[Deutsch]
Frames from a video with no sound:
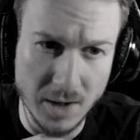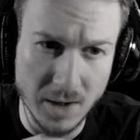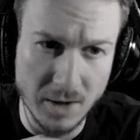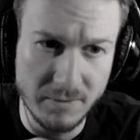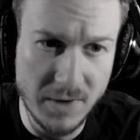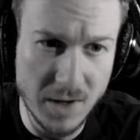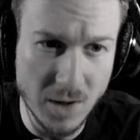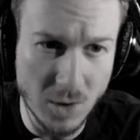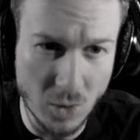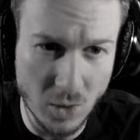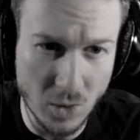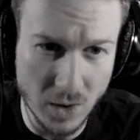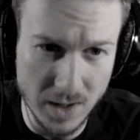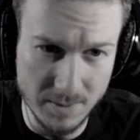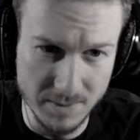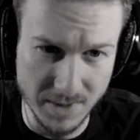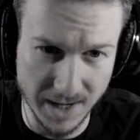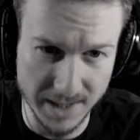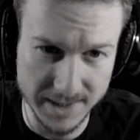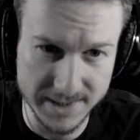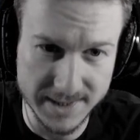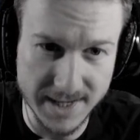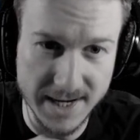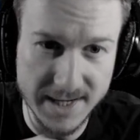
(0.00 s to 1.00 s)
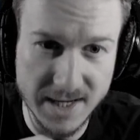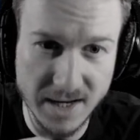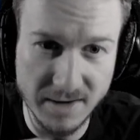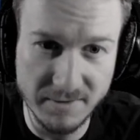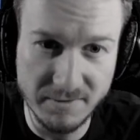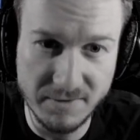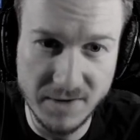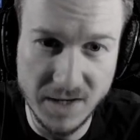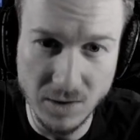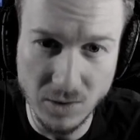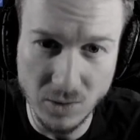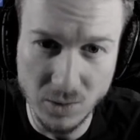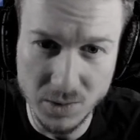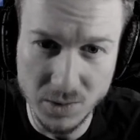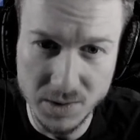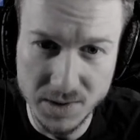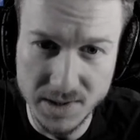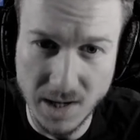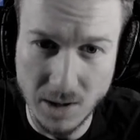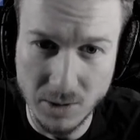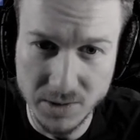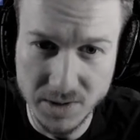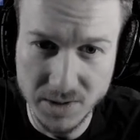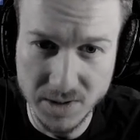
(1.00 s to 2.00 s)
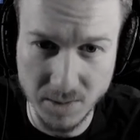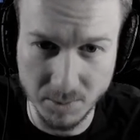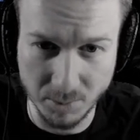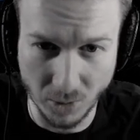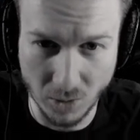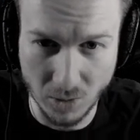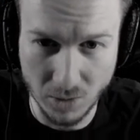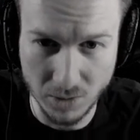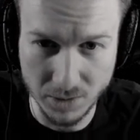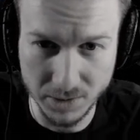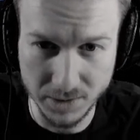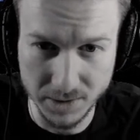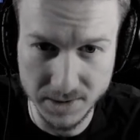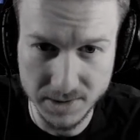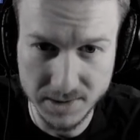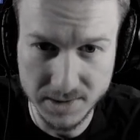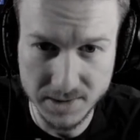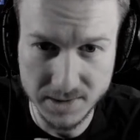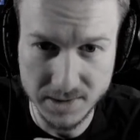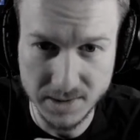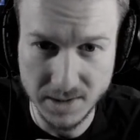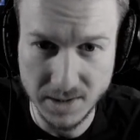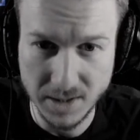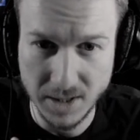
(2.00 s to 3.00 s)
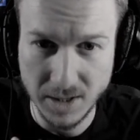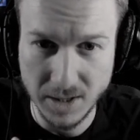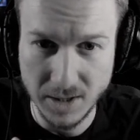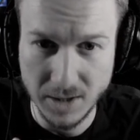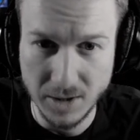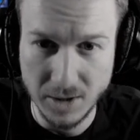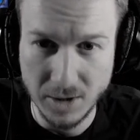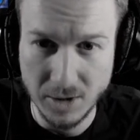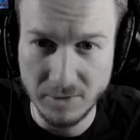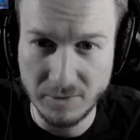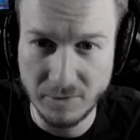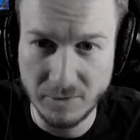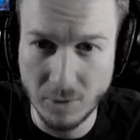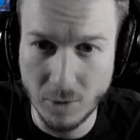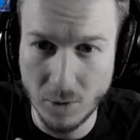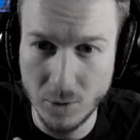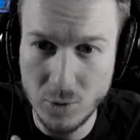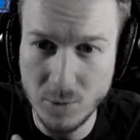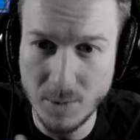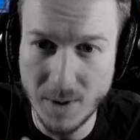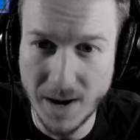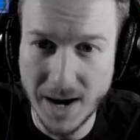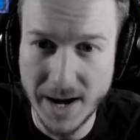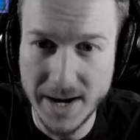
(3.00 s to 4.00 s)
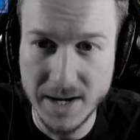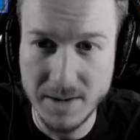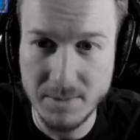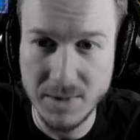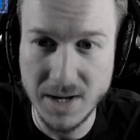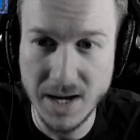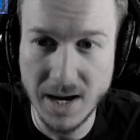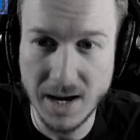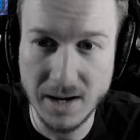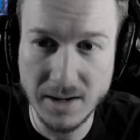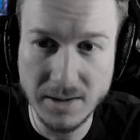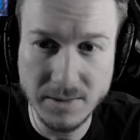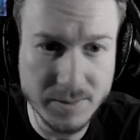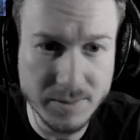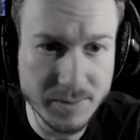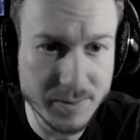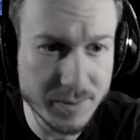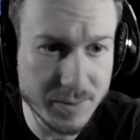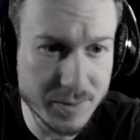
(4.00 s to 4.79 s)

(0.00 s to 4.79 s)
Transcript: Wie auch immer, seit der Virus ausgebrochen ist, vor über einem Jahr,